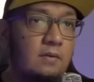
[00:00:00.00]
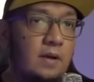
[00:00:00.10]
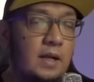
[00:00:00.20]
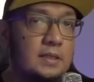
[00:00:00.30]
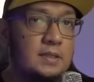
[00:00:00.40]

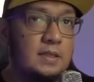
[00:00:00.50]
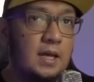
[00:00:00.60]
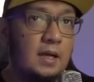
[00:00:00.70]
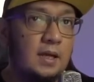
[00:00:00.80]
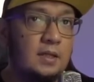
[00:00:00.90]

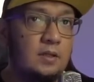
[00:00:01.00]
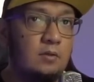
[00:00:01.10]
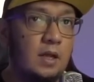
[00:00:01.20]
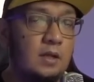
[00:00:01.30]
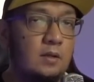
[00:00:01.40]
Variasinya harganya
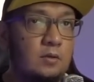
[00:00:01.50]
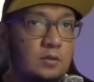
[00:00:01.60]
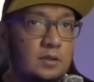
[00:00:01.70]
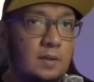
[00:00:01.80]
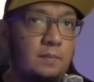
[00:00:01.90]
itu dari
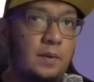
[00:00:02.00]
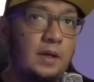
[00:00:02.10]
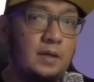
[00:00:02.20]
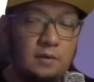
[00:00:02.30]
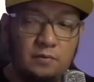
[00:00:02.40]
loose
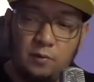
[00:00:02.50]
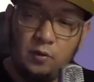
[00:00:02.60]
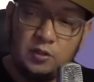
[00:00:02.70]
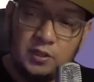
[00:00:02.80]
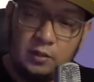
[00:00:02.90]
sampai ke
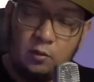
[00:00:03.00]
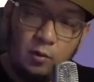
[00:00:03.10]
full set